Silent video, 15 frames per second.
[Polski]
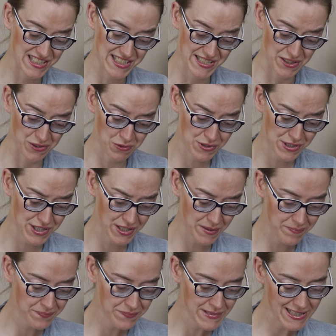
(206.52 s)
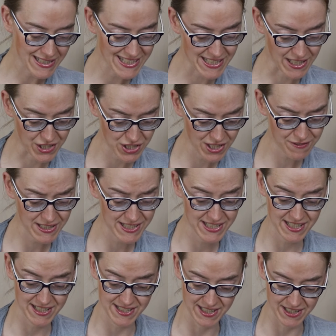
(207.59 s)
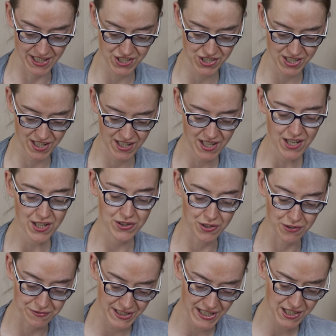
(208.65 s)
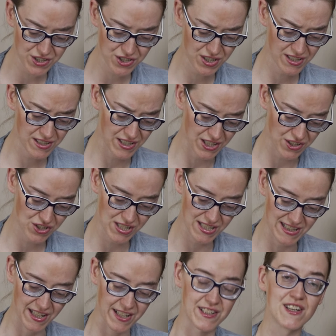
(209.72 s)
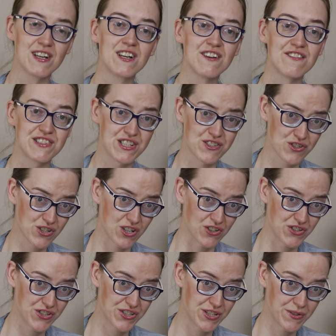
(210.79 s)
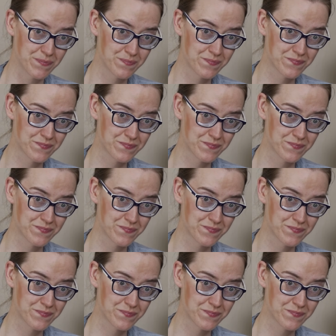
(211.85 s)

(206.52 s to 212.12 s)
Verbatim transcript: instytucji i zagrzewać serca nasze do większej jeszcze dlań wdzięczności.